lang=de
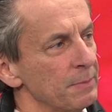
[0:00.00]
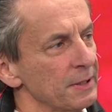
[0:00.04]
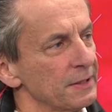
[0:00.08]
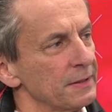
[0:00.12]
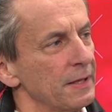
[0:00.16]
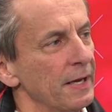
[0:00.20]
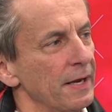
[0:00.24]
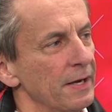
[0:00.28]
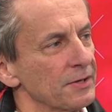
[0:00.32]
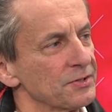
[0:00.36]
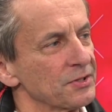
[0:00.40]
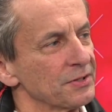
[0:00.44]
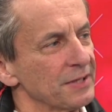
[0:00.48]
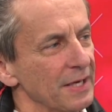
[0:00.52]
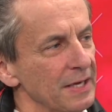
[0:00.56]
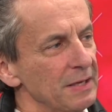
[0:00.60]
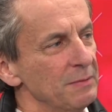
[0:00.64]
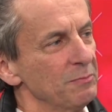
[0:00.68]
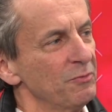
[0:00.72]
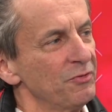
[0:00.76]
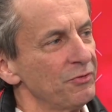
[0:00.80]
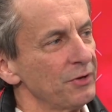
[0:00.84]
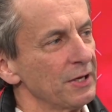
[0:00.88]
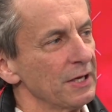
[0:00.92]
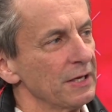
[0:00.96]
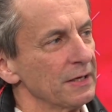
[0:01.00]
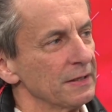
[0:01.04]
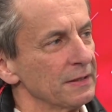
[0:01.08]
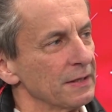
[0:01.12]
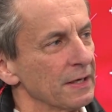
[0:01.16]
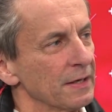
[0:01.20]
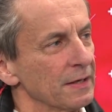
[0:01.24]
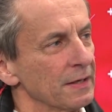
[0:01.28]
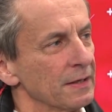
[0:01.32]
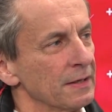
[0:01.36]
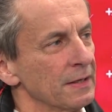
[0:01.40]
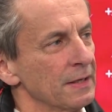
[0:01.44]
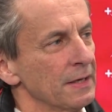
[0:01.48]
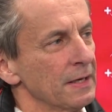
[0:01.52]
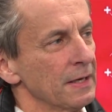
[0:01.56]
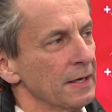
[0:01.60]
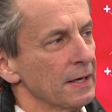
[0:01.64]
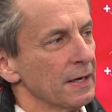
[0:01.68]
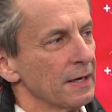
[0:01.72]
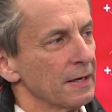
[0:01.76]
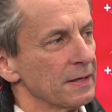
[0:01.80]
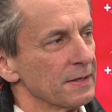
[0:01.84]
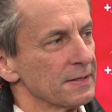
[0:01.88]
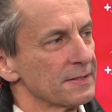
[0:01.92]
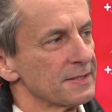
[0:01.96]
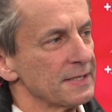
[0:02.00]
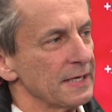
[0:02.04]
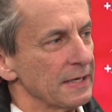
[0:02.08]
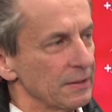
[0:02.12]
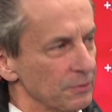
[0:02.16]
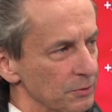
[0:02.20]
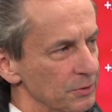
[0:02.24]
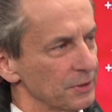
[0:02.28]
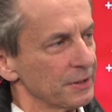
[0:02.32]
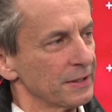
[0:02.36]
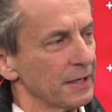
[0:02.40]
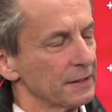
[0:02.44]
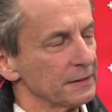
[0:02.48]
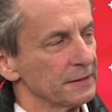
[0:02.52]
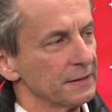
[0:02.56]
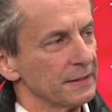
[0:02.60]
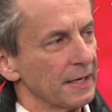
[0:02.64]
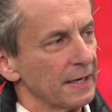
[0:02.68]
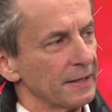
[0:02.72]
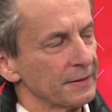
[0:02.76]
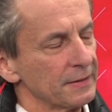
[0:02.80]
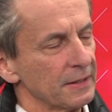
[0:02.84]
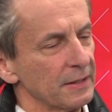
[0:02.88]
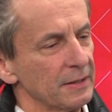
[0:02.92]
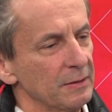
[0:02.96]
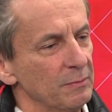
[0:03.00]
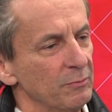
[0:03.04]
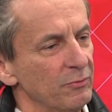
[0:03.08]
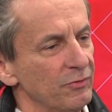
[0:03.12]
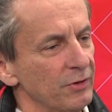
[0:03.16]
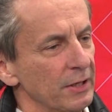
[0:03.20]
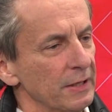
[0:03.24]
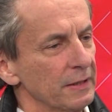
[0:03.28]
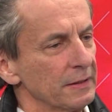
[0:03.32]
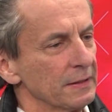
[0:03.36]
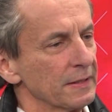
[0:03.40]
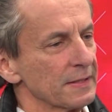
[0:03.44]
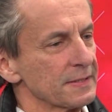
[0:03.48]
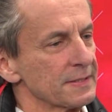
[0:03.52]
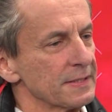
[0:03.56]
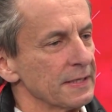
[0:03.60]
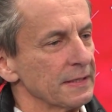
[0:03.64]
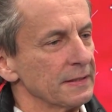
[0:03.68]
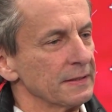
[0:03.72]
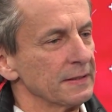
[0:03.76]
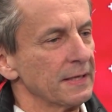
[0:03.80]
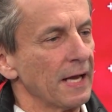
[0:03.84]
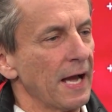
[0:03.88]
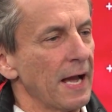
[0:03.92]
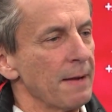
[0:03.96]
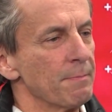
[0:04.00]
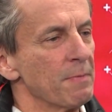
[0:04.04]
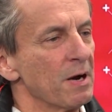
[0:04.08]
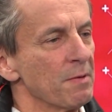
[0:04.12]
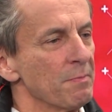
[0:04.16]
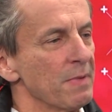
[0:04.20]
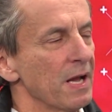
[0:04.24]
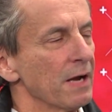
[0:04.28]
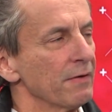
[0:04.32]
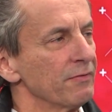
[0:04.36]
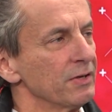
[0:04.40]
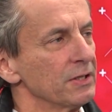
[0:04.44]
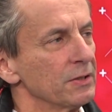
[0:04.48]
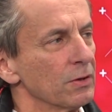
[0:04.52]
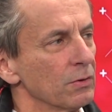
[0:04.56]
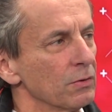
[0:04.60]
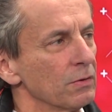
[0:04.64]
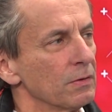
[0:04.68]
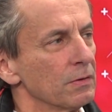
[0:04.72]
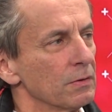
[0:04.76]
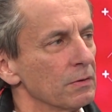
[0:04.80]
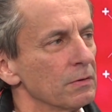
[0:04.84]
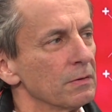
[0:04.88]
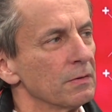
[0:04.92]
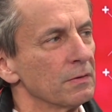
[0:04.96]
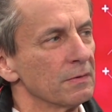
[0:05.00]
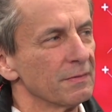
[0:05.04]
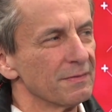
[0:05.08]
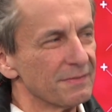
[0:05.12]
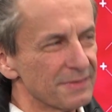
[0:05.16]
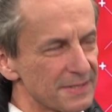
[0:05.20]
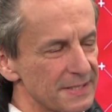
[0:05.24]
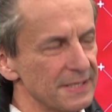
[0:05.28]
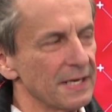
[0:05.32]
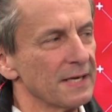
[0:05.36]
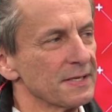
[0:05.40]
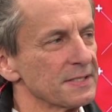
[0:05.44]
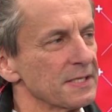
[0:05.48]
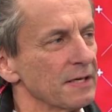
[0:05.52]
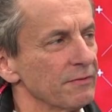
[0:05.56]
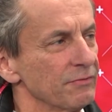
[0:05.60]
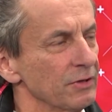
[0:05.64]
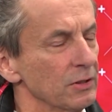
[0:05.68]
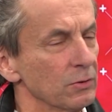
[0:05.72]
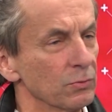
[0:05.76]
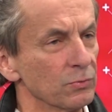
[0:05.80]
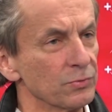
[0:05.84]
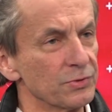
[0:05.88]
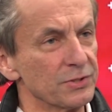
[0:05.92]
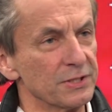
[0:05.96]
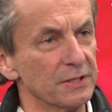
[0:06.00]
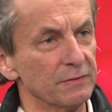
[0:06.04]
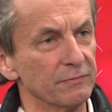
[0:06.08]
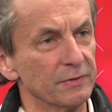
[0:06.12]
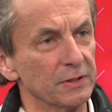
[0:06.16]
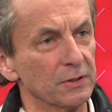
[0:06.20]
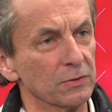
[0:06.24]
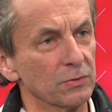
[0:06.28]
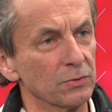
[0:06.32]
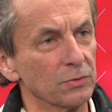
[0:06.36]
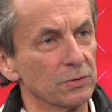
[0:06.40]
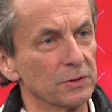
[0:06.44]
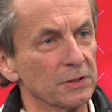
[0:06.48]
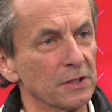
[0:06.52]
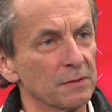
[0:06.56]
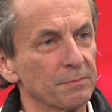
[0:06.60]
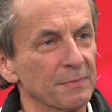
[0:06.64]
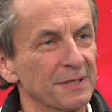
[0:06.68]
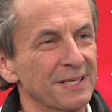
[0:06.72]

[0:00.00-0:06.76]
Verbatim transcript: Partei, also der Impfgegner, äh, sehen und den Kandidat der Impfgegner sehen, der einmal mehr wieder äh, sehr, sehr viel Unsinn wiederholt hat.